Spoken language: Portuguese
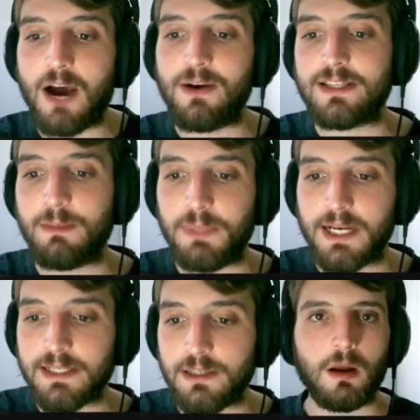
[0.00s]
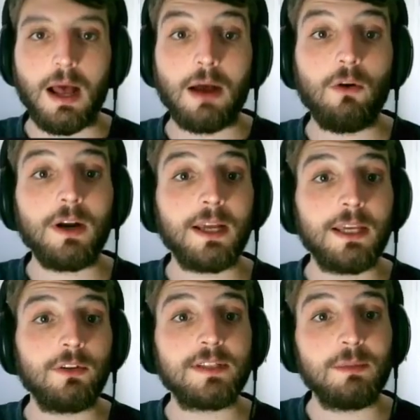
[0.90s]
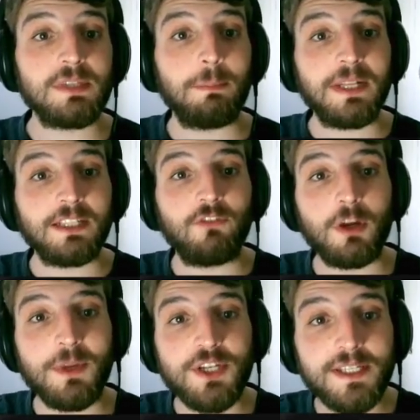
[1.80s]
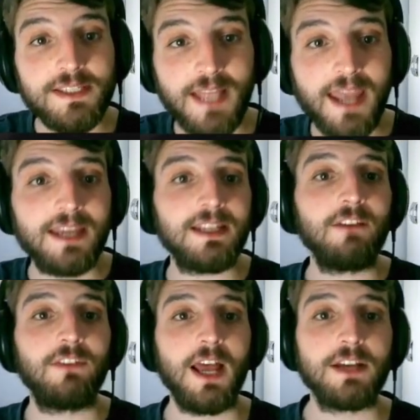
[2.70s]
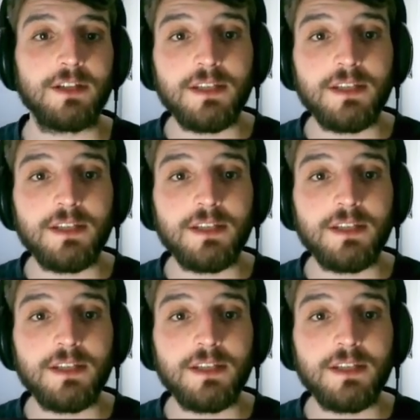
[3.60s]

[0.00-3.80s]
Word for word: essa aplicação. Agora aqui nós temos a plataforma de staking da Flash.